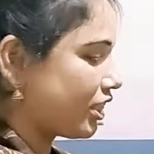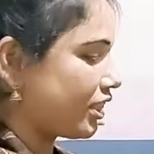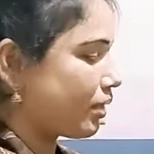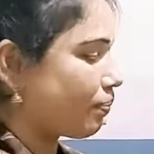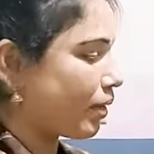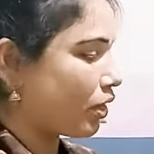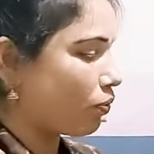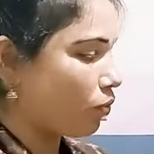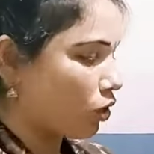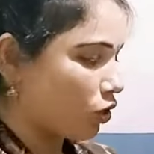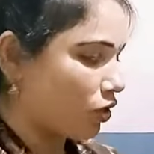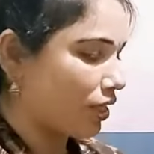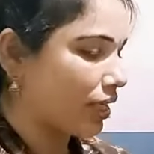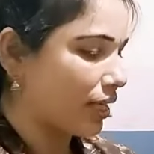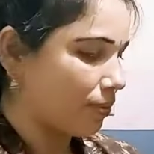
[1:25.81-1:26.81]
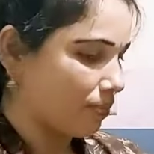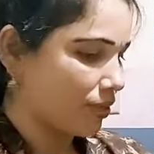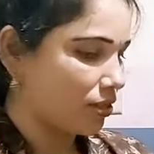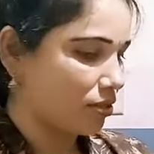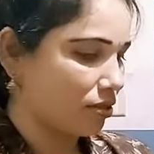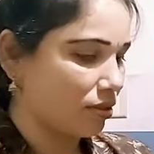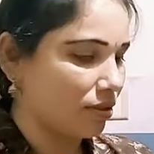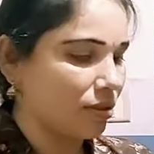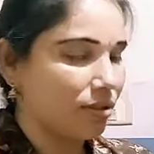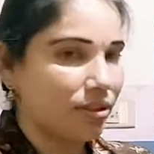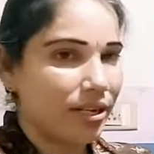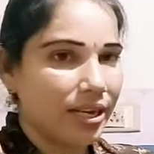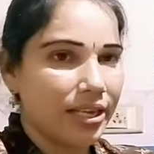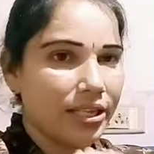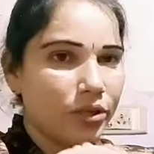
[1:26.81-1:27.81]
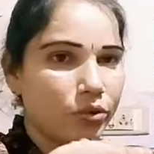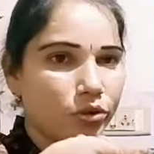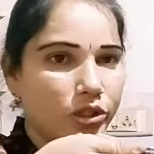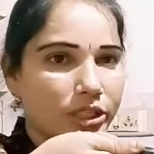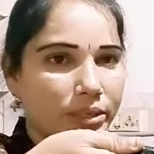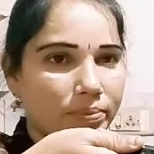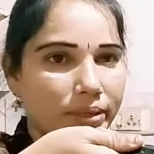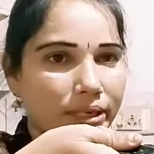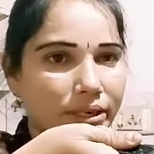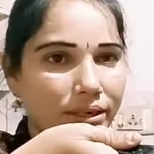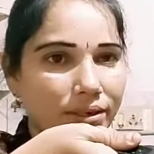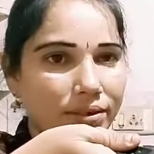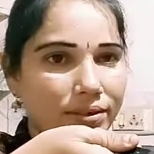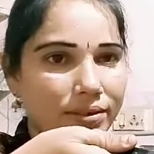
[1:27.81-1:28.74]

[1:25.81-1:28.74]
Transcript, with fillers: చింతపండు పులిహోర కలిపేస్తాం ఇది గుజ్జు అనమాట